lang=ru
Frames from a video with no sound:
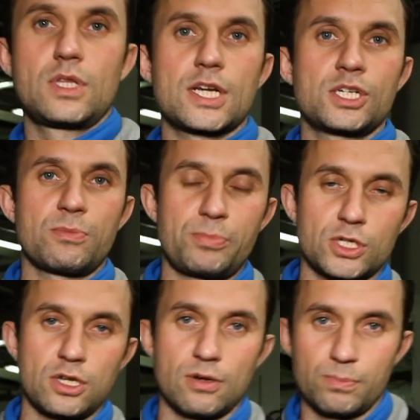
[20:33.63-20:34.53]
Также мы
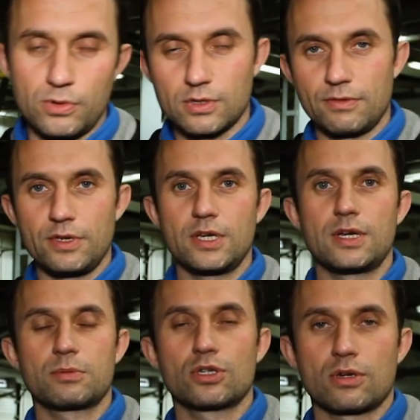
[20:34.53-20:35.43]
пришлем полный
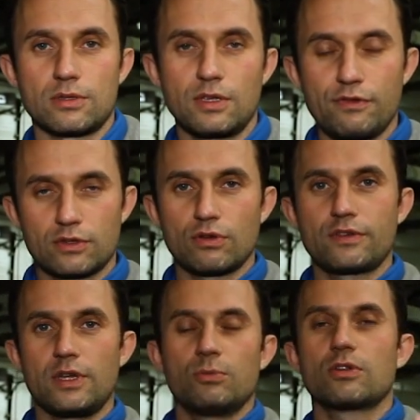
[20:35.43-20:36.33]
видеообзор
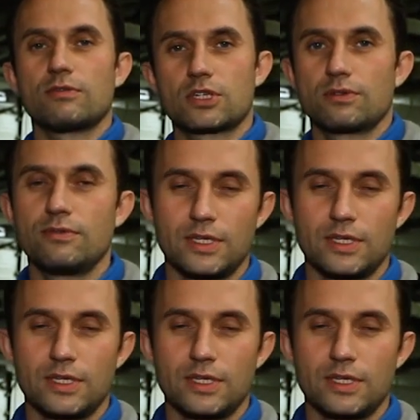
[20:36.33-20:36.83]
дефектовки ремонт вашего